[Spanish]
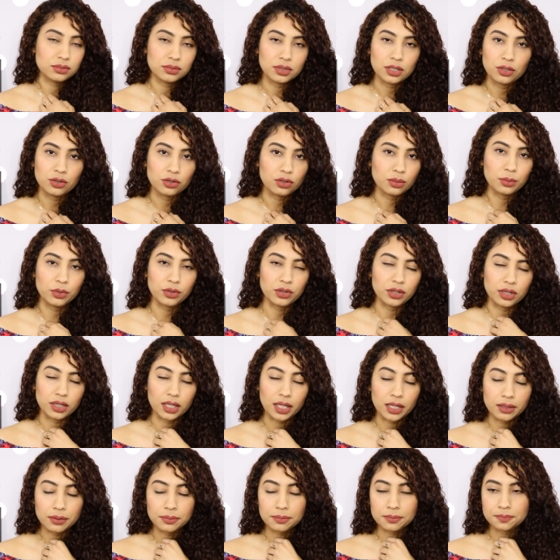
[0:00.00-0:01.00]

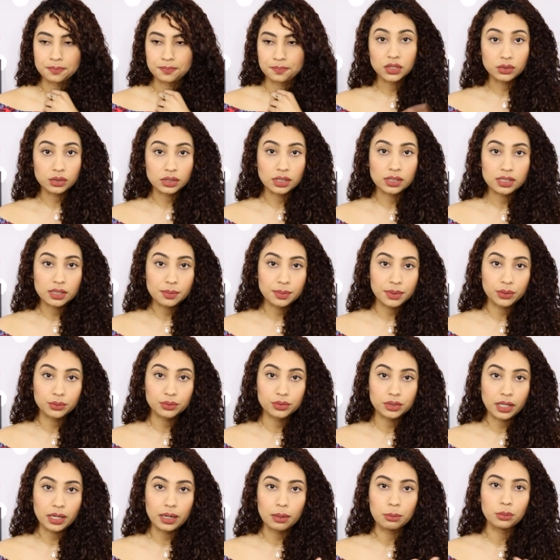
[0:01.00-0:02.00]
incomodidad. Y ustedes se
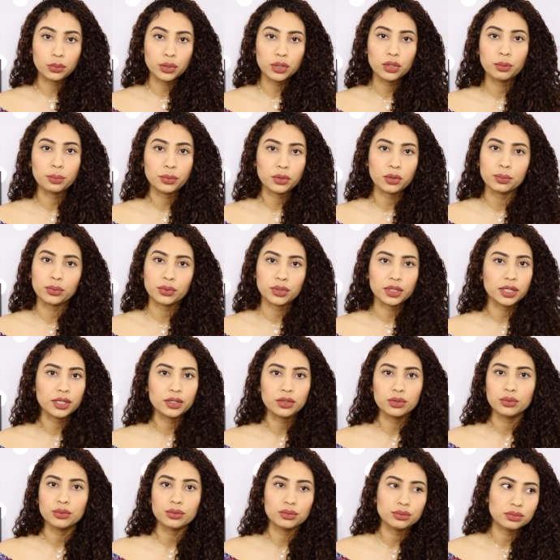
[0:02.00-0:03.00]
preguntarán, bueno, pero ¿por qué
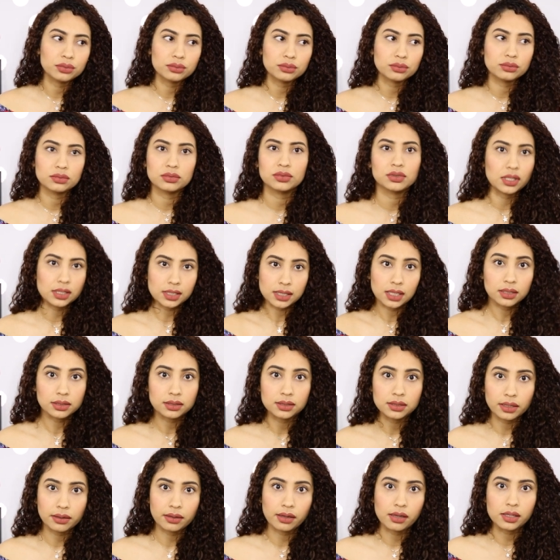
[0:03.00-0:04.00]
no te
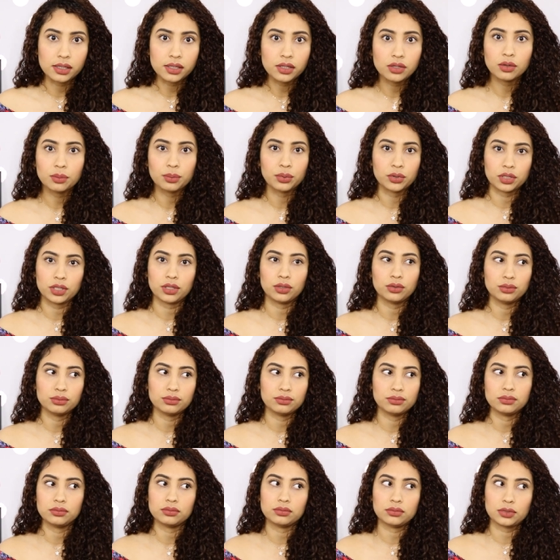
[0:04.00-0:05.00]
saliste de ahí o por qué no
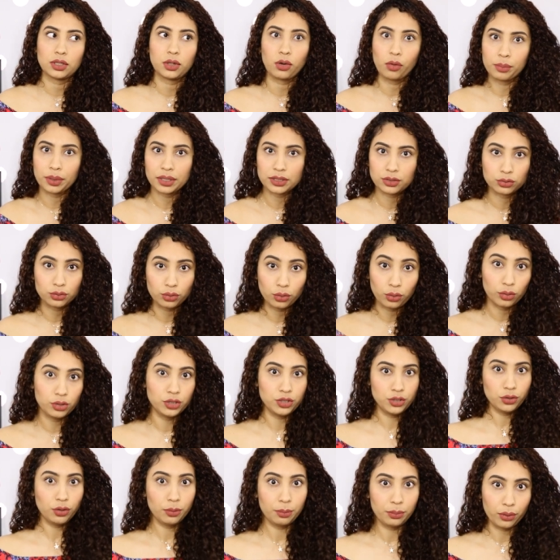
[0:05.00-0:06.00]
te compraste otro
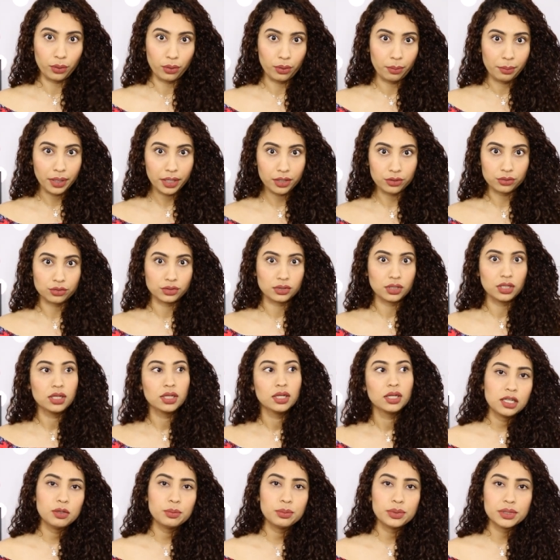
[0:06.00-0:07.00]
colchón por lo menos?
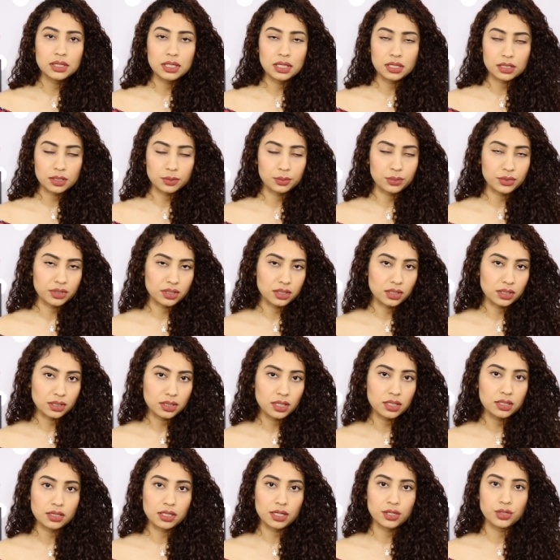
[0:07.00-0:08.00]
Y pues la respuesta es
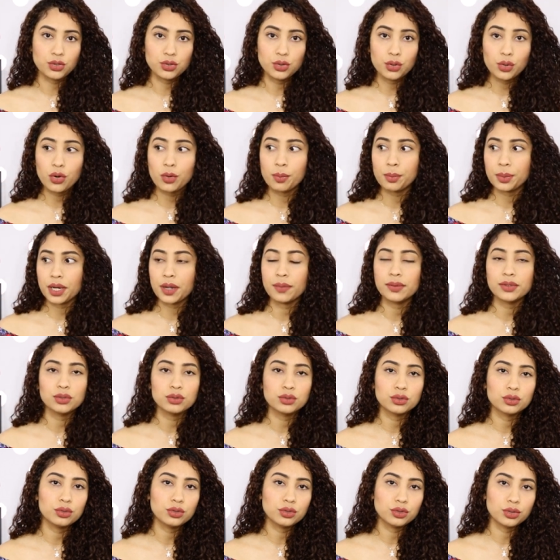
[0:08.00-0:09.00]
esta, yo compraba
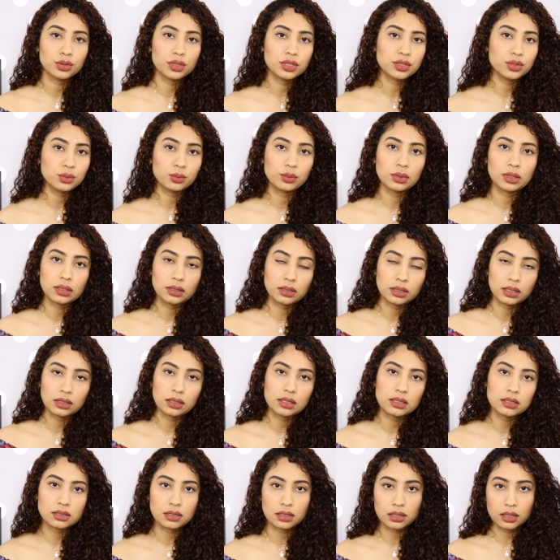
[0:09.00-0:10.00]
esos colchones en una
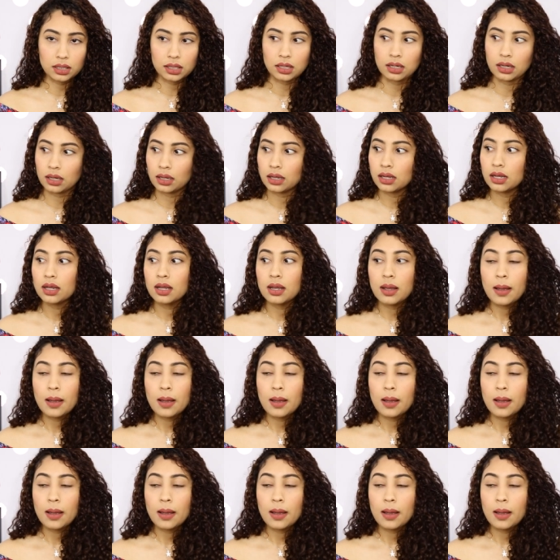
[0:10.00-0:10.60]
tienda cercana